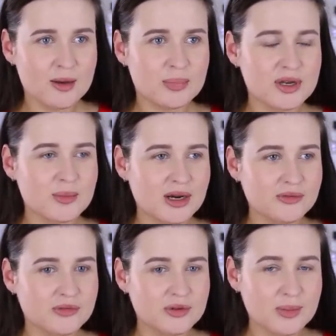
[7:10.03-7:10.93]

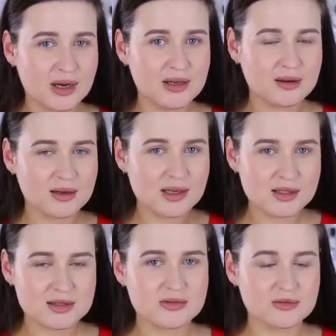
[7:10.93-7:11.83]
принимает во внимание
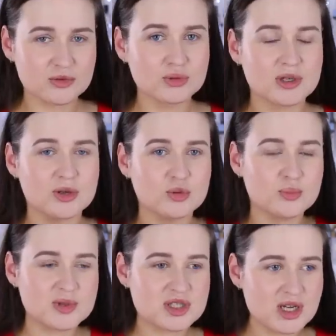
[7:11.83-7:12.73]
какие-то свои внутренние
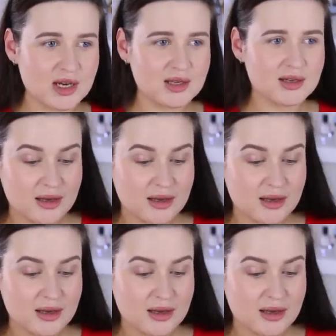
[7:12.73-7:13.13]
убеждения.